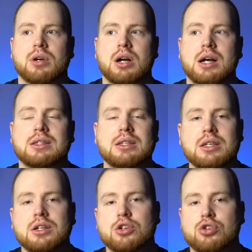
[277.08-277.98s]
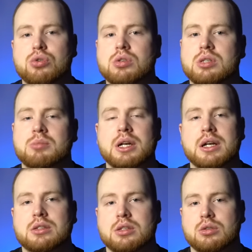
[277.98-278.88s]
от них еще
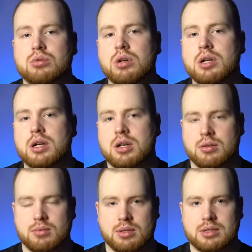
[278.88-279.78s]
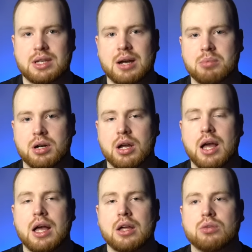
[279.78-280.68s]
забирается не только запах,
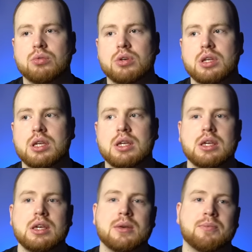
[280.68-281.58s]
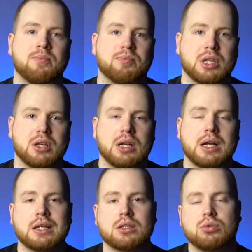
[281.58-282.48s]
но и, и
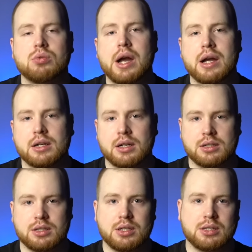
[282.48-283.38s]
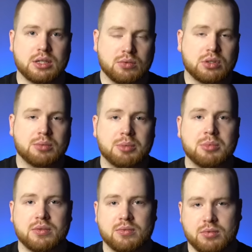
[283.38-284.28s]
какая-то другая характеристика. Вот,
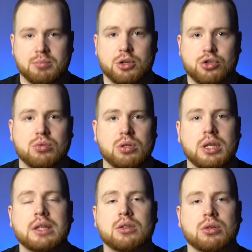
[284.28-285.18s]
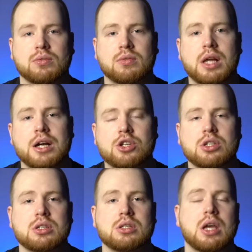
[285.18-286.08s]
например, пачули да, дает
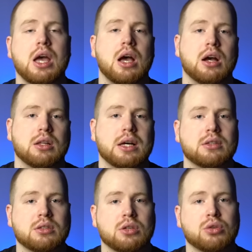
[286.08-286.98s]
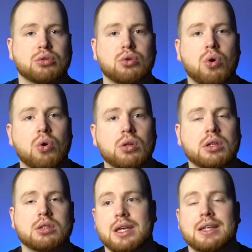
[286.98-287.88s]
влажность, ладан дает
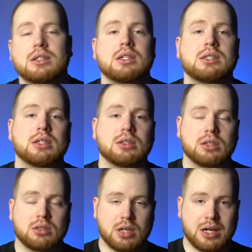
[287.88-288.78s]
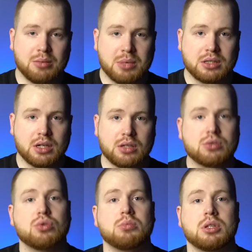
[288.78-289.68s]
холод, и это и делает аромат
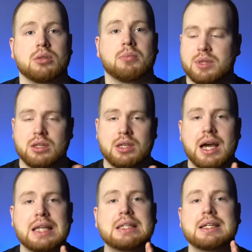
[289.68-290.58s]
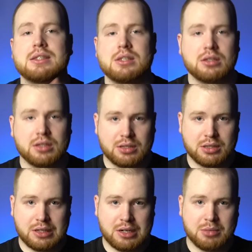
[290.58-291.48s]
особенным. Я не носил
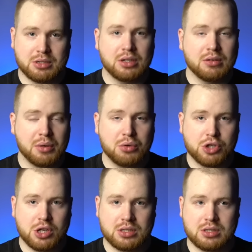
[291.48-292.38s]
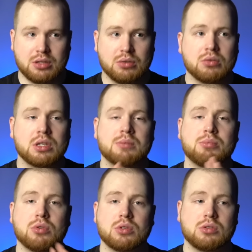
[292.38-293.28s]
этот аромат, говорю честно, но я
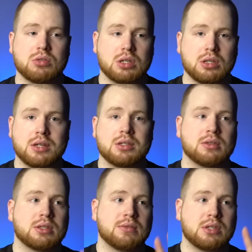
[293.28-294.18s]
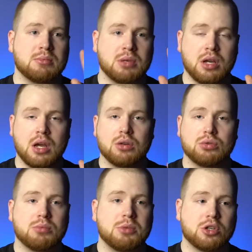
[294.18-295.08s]
полностью согласен со всеми,
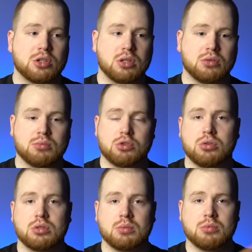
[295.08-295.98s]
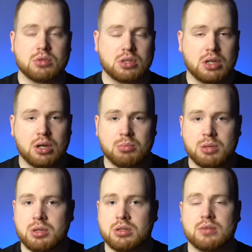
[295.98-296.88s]
кто пишет о том, что это монстр
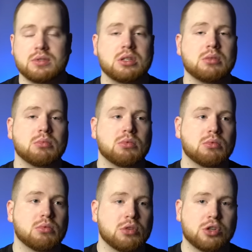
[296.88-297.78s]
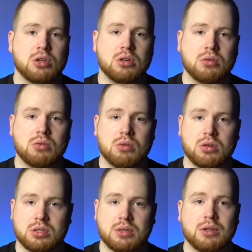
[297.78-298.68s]
комплиментов. С ним очень
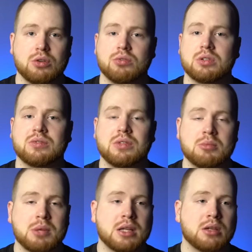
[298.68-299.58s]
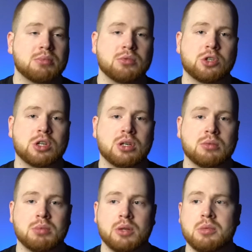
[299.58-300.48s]
легко завоевывать внимание, получать
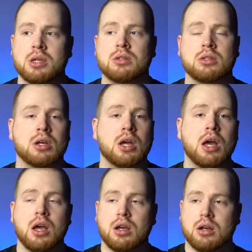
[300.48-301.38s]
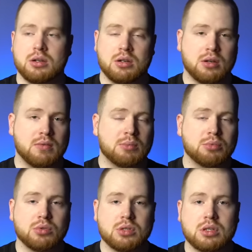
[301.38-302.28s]
комплименты, Э, вам
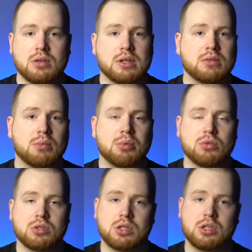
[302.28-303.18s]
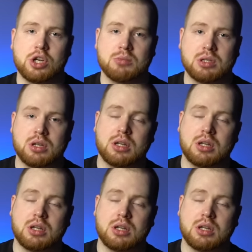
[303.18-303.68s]
будут задавать вопросы, чем это